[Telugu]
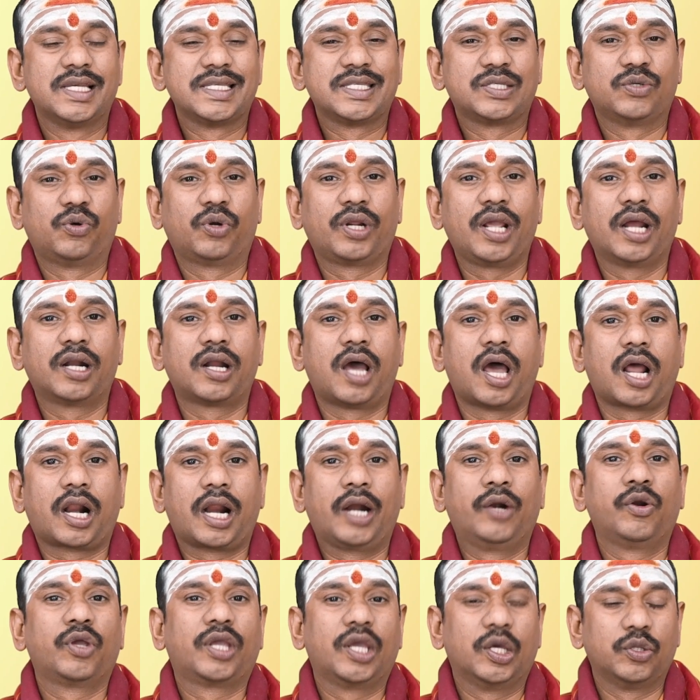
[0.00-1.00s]

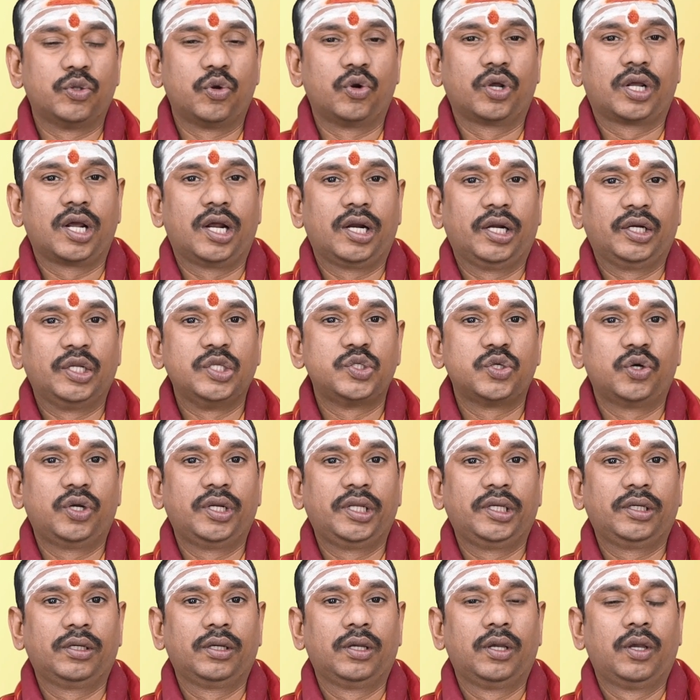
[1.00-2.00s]
సూర్యనారాయణకి ఎదురుగా
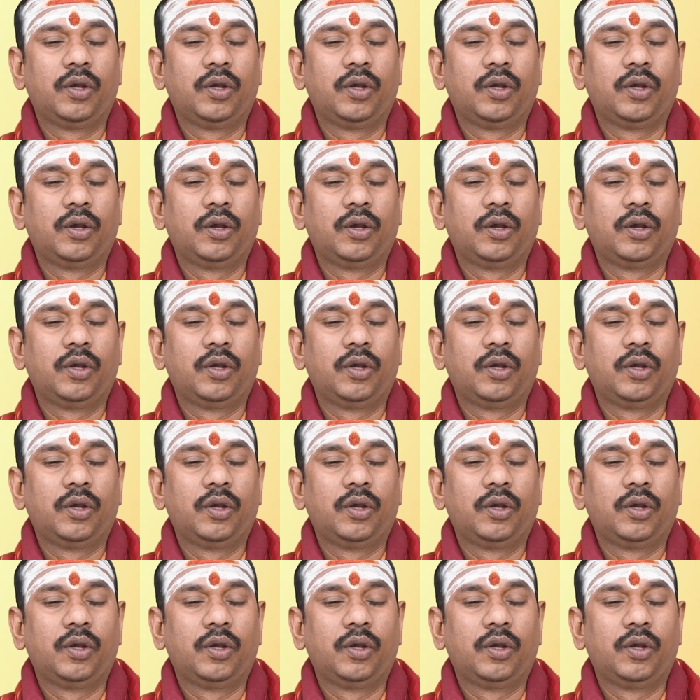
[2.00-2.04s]
నించొని